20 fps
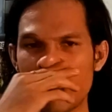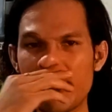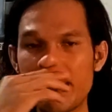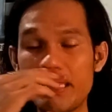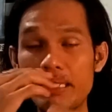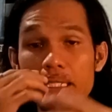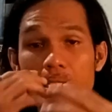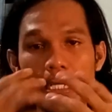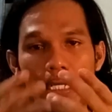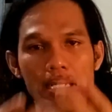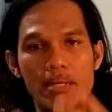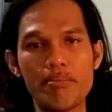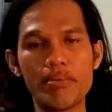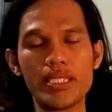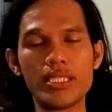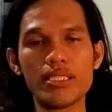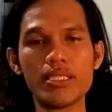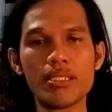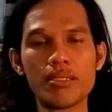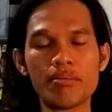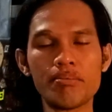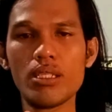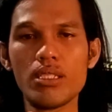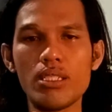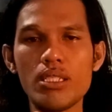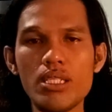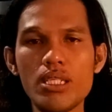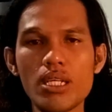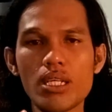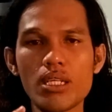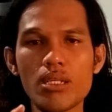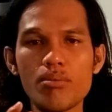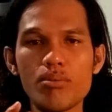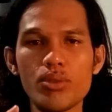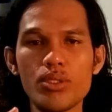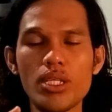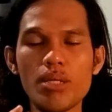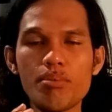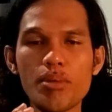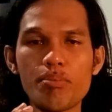yang ada di hadapannya. Dia
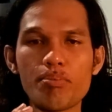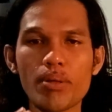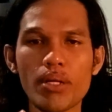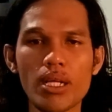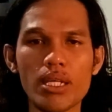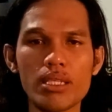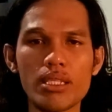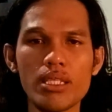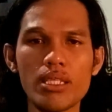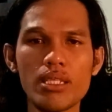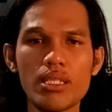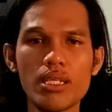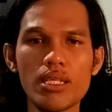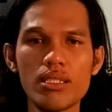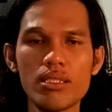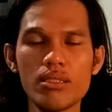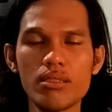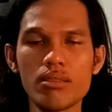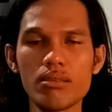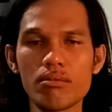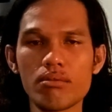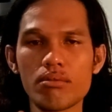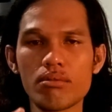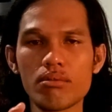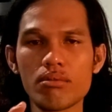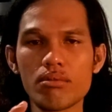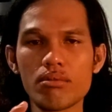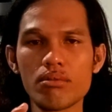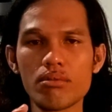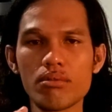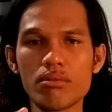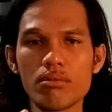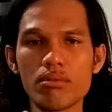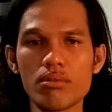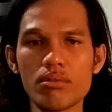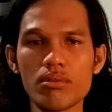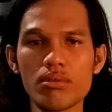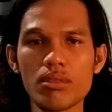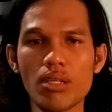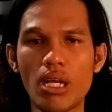kemudian memperhatikan
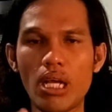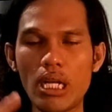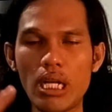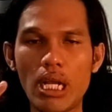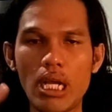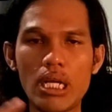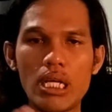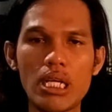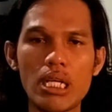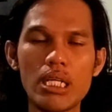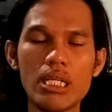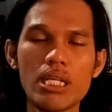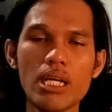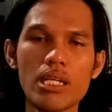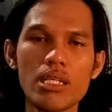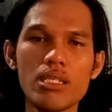gerak-gerik